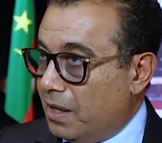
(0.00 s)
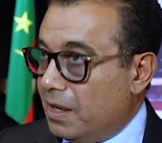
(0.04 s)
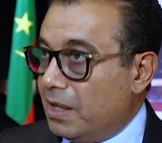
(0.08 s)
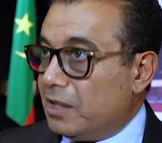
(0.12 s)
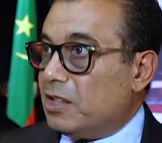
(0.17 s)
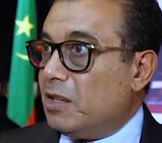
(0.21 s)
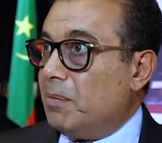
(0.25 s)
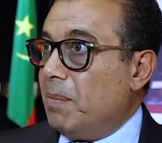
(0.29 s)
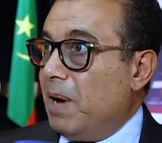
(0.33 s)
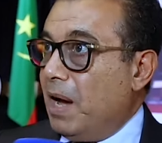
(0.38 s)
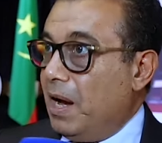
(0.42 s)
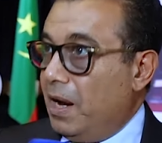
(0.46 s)

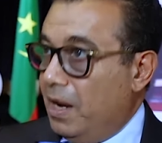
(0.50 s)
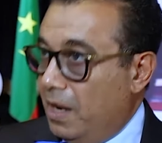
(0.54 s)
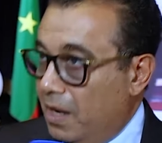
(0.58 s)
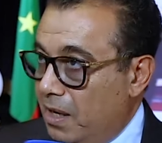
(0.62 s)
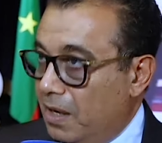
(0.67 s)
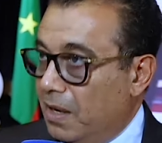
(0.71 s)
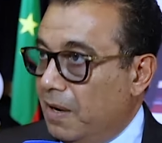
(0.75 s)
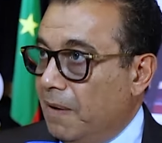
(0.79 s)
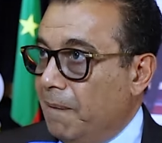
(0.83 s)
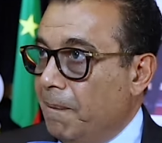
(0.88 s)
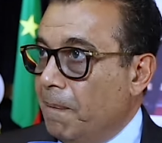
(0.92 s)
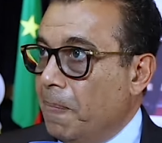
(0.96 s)

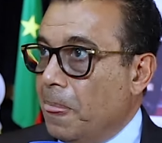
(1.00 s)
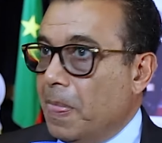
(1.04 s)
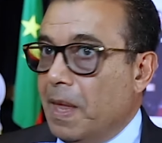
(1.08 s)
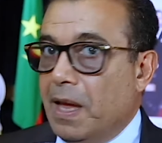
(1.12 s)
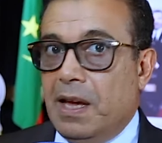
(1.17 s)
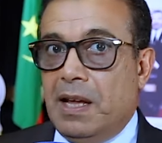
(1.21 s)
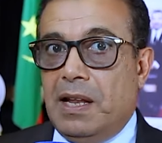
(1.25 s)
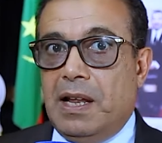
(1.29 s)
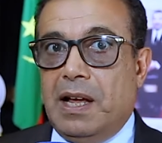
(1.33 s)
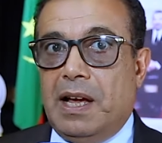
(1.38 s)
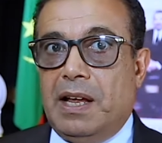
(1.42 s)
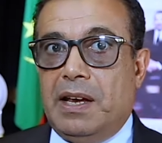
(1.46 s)
نطمئن
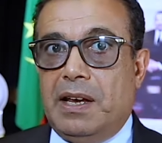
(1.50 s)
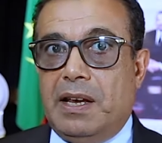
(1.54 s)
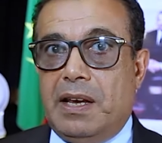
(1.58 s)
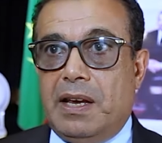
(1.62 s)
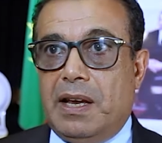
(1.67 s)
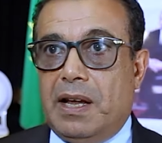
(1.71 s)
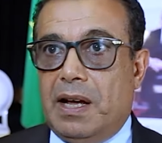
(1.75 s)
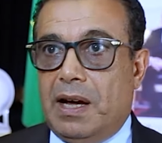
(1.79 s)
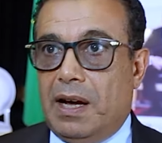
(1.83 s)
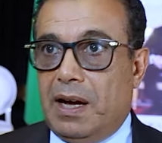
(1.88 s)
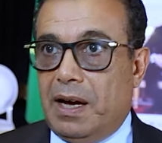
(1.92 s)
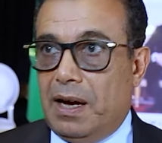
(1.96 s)
الى
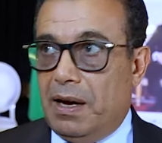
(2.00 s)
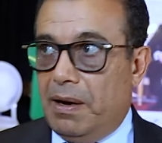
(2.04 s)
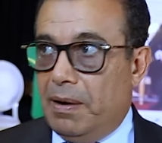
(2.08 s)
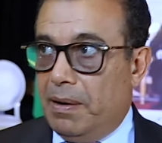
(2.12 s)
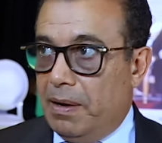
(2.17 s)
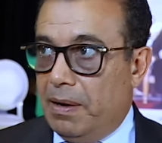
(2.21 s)
ان